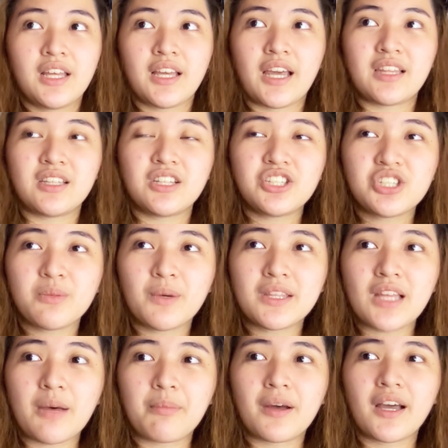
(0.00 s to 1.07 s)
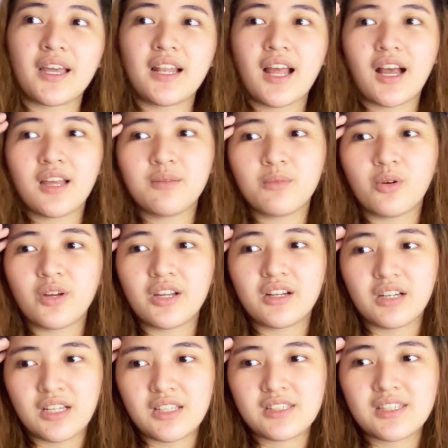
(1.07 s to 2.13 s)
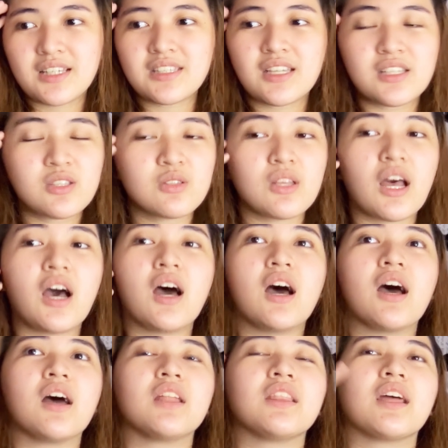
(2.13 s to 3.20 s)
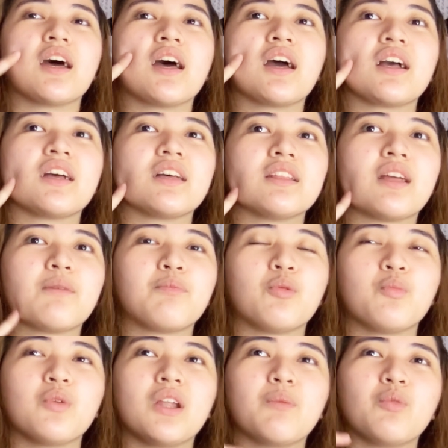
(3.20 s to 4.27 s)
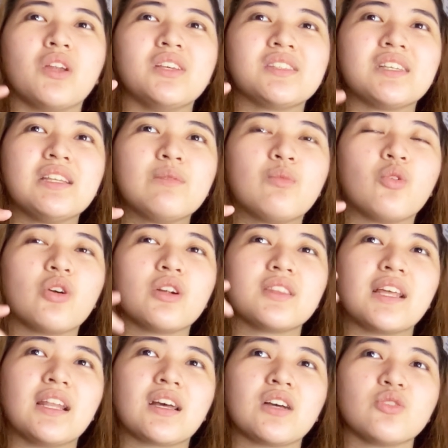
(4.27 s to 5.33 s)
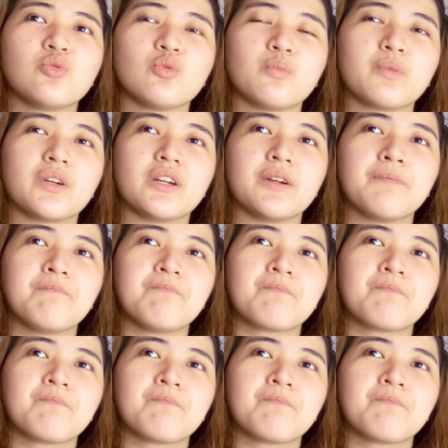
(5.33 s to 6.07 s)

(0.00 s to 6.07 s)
Kahit hindi siya matapang, kailangan mo i-rinse kasi uh, nag, nagpupula-pula yung skin mo or talagang super